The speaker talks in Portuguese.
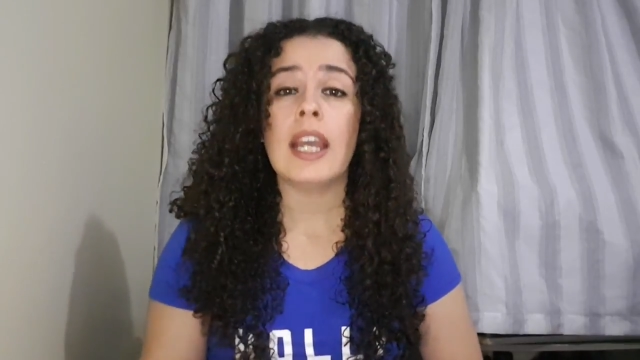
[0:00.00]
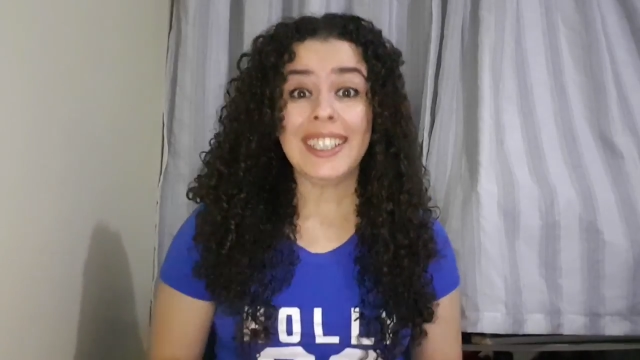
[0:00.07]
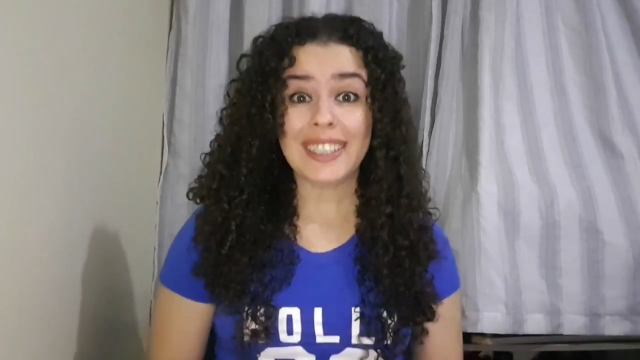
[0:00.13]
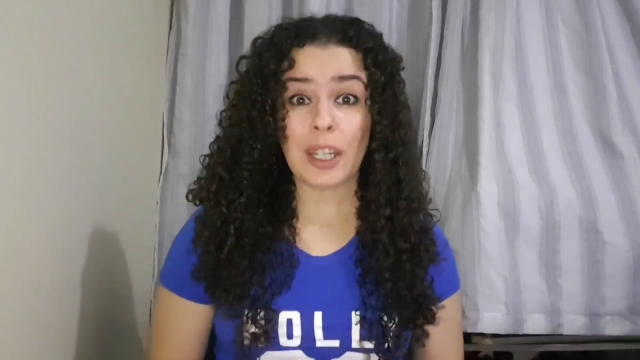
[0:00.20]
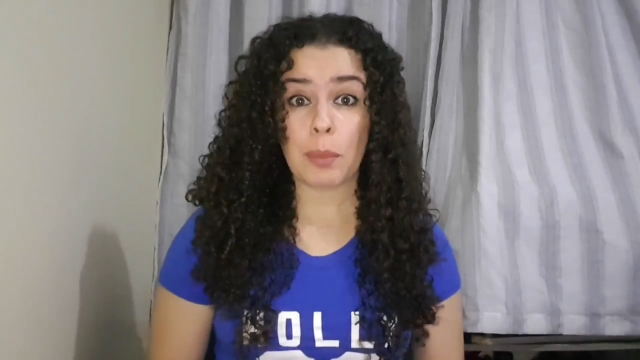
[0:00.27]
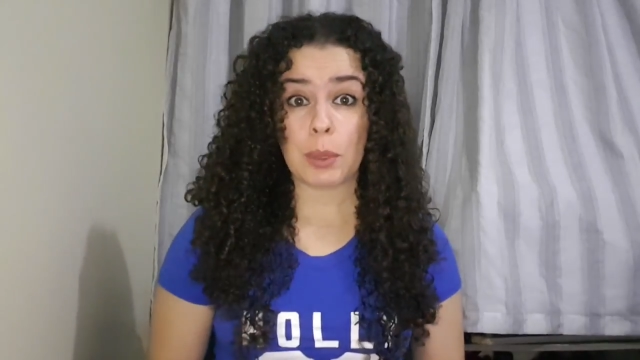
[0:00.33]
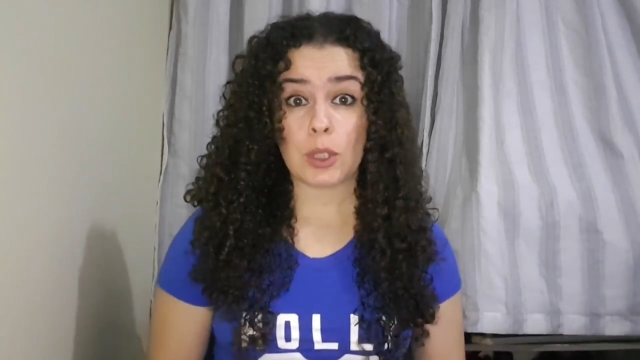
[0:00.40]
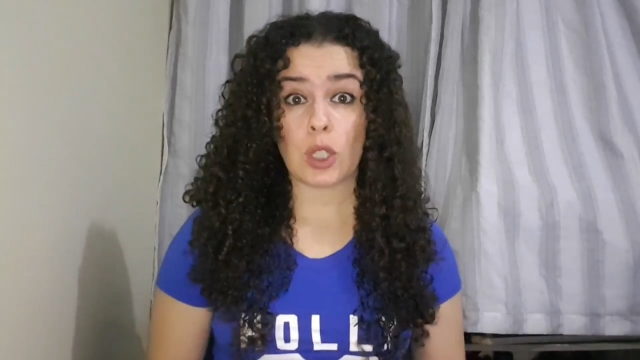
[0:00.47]

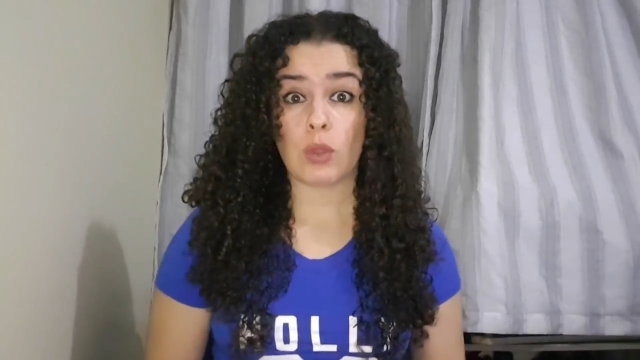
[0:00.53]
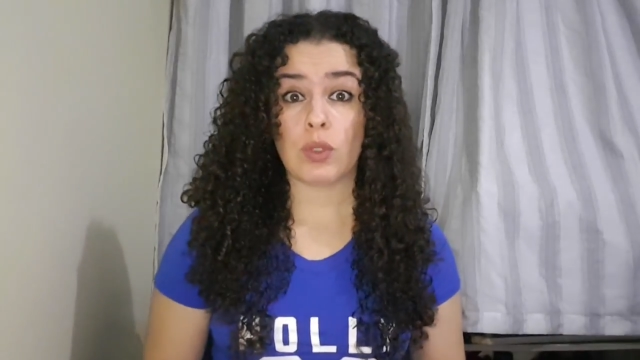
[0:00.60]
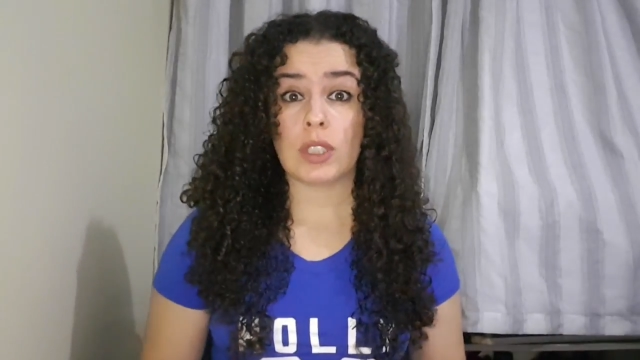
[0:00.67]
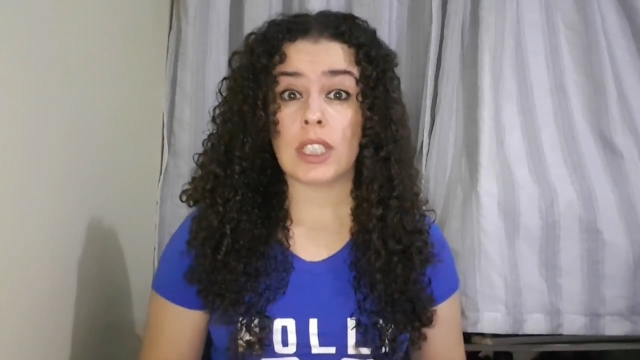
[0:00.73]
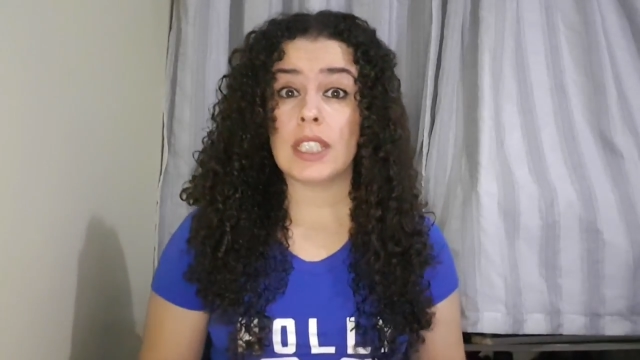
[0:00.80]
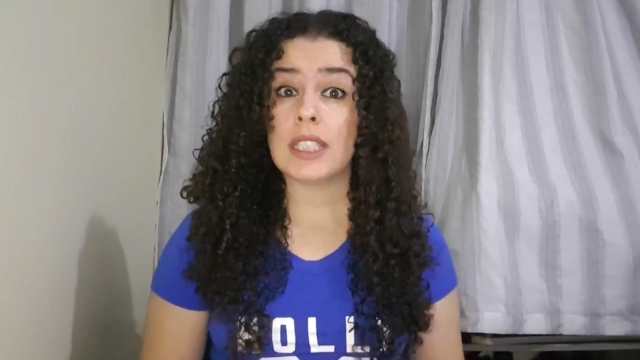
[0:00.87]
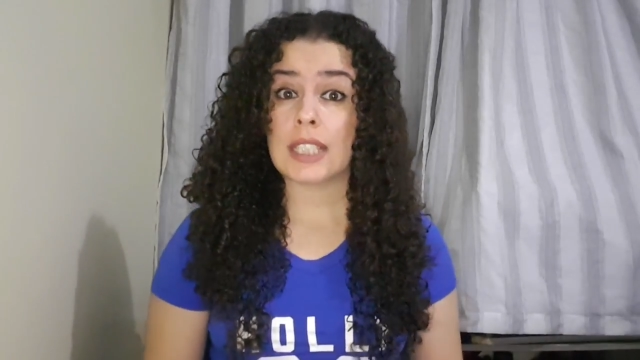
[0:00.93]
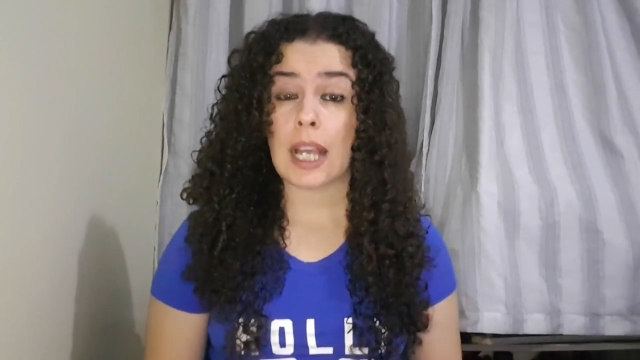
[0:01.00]
Então, pessoal,
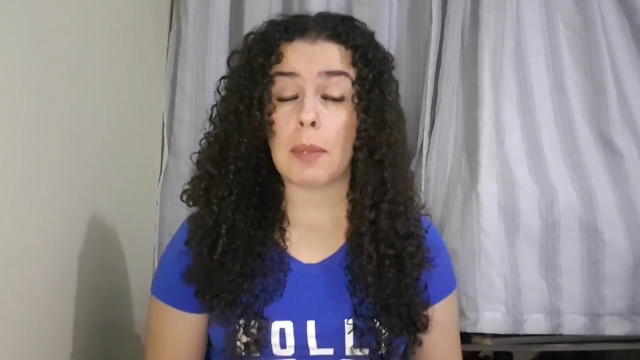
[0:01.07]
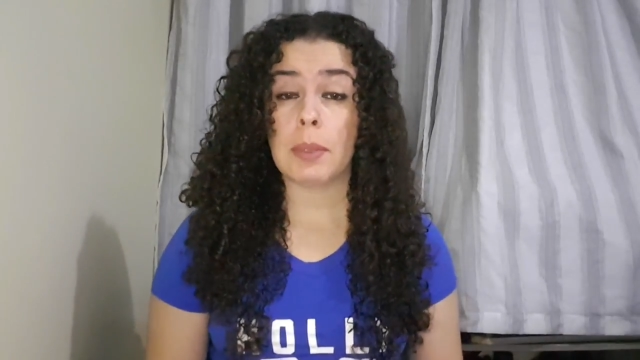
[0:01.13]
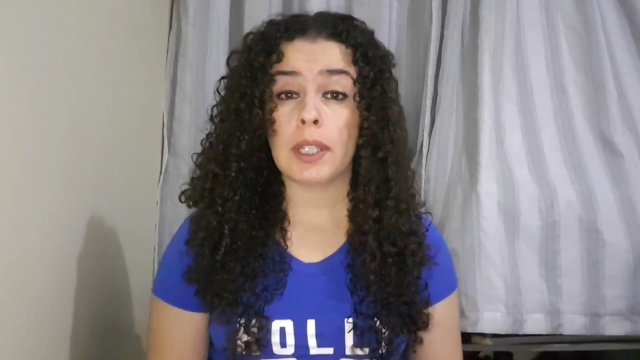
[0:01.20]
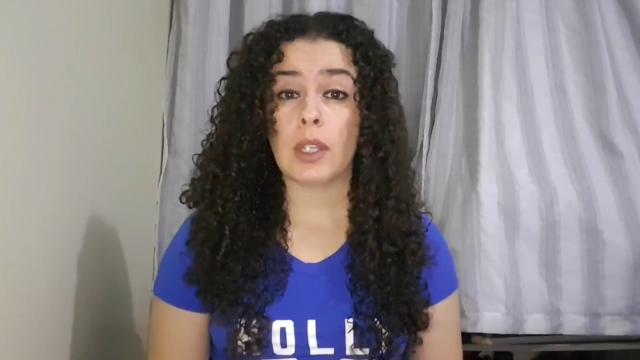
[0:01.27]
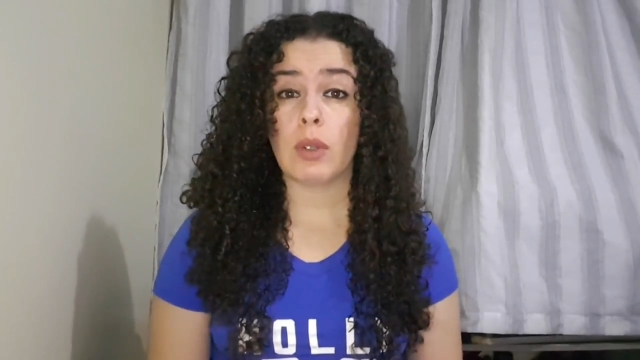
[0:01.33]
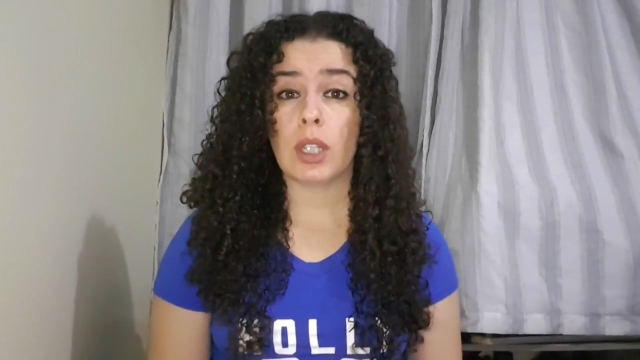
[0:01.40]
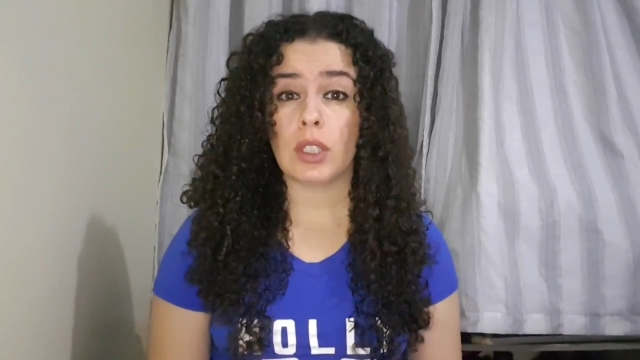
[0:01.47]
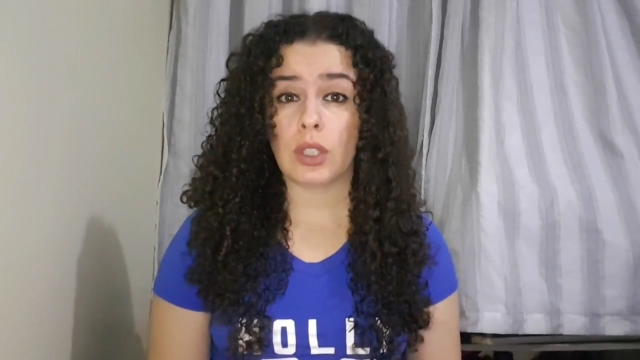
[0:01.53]
vocês
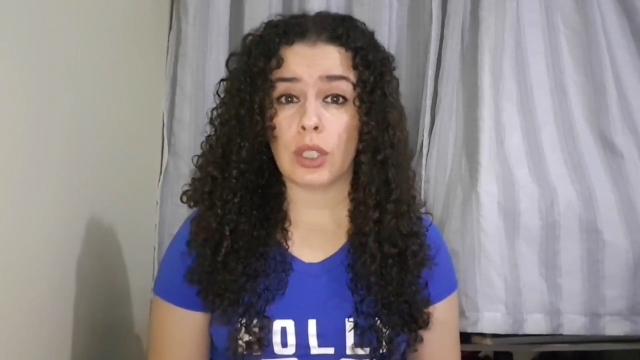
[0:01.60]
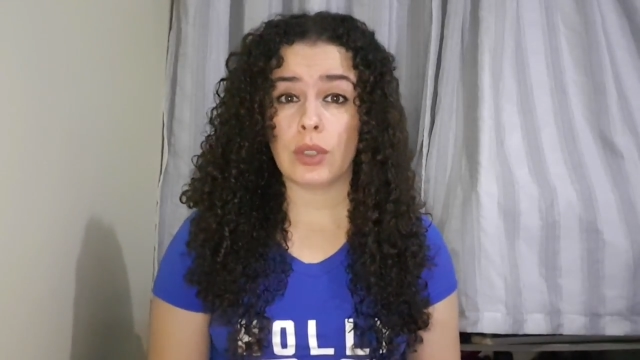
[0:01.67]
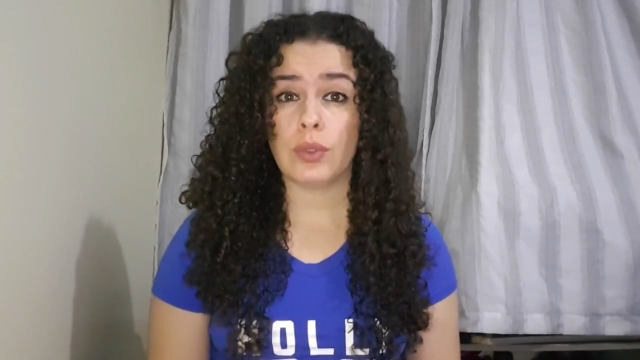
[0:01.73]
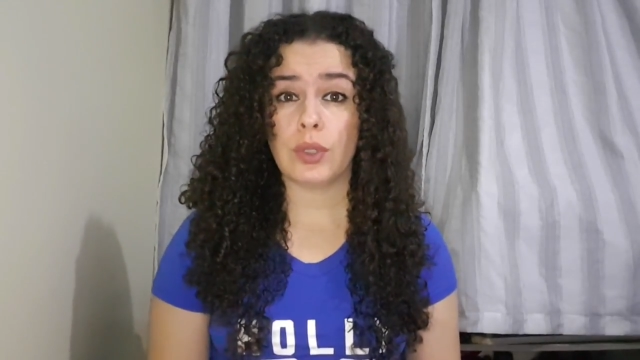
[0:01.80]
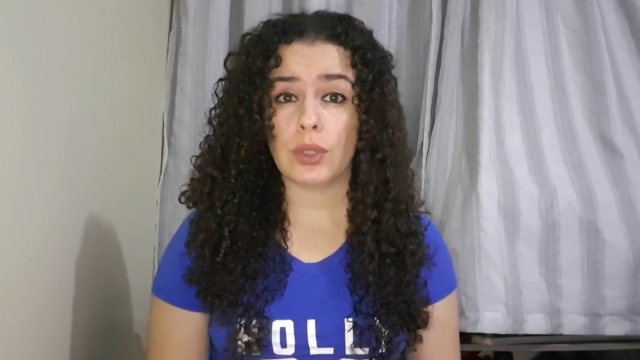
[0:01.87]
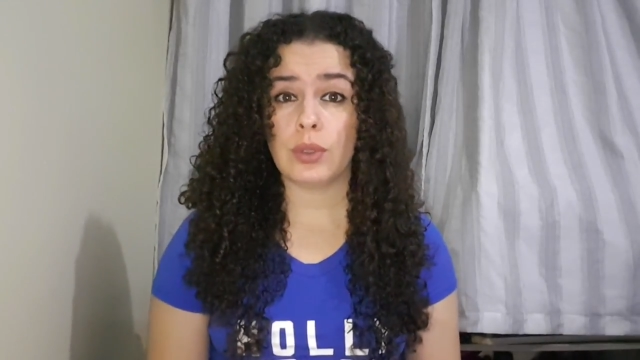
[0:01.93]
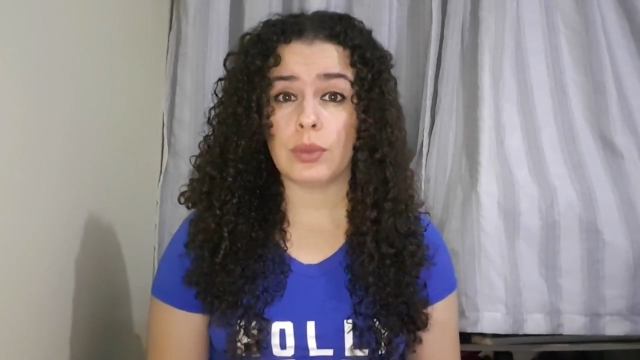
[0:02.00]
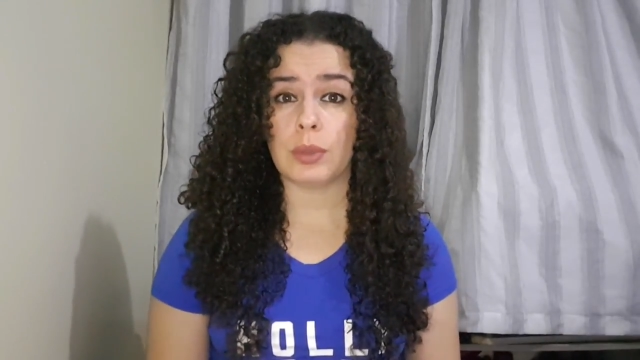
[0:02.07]
sabem que eu
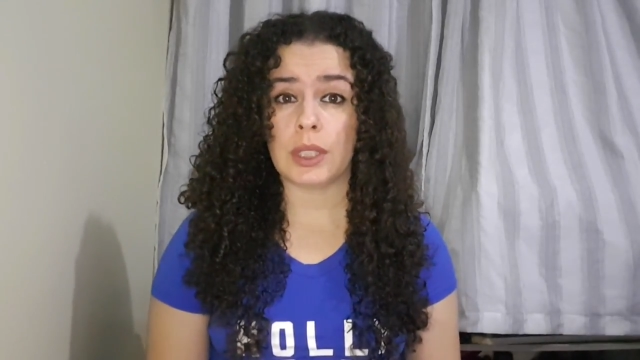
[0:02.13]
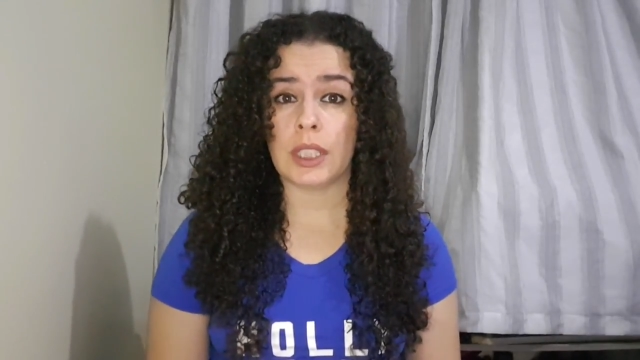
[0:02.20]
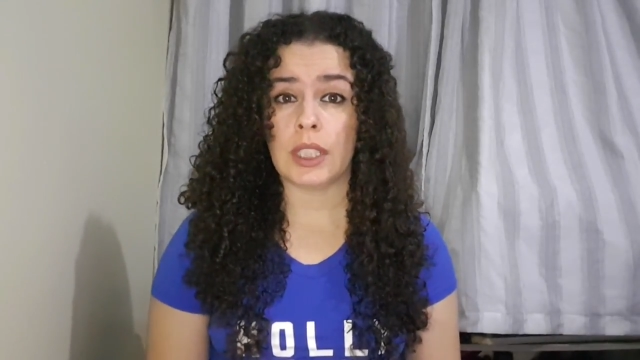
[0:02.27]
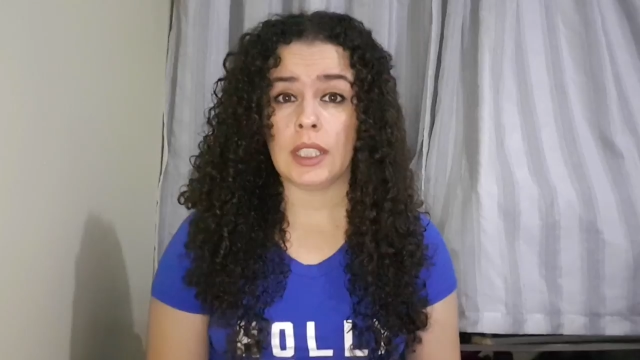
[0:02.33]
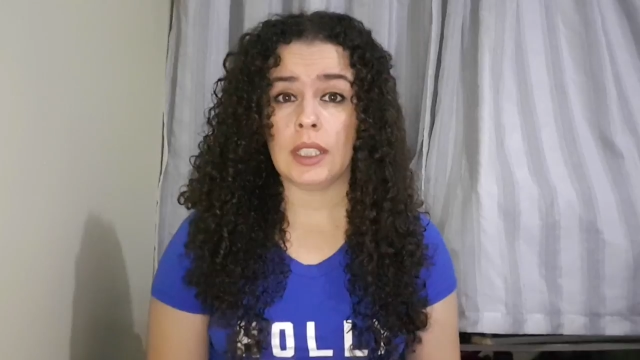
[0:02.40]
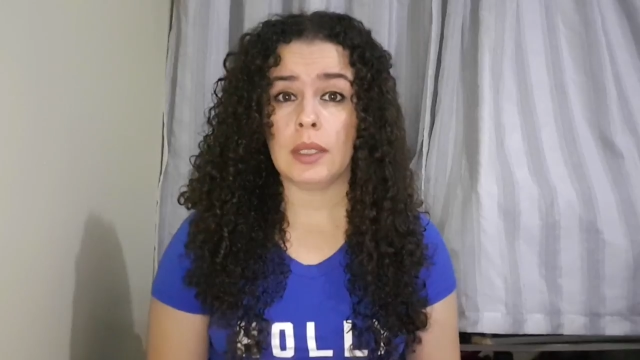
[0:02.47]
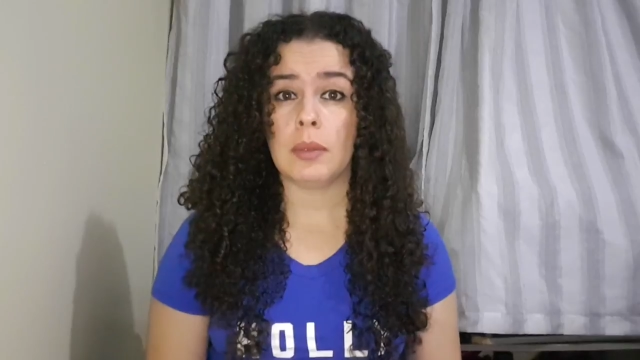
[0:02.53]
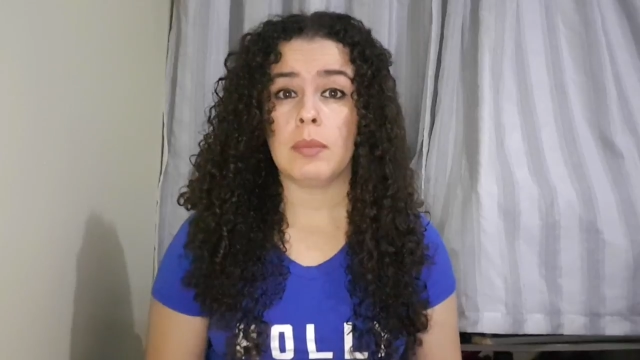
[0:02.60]
adoro volume,
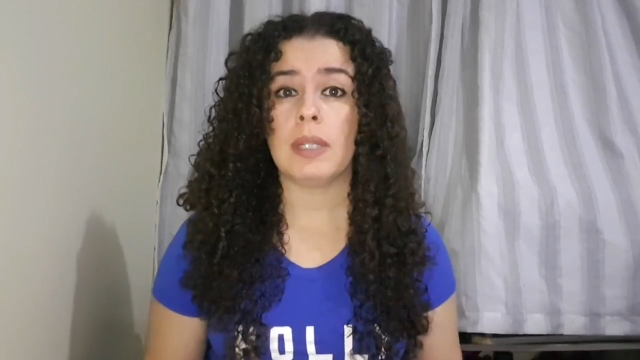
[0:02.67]
né?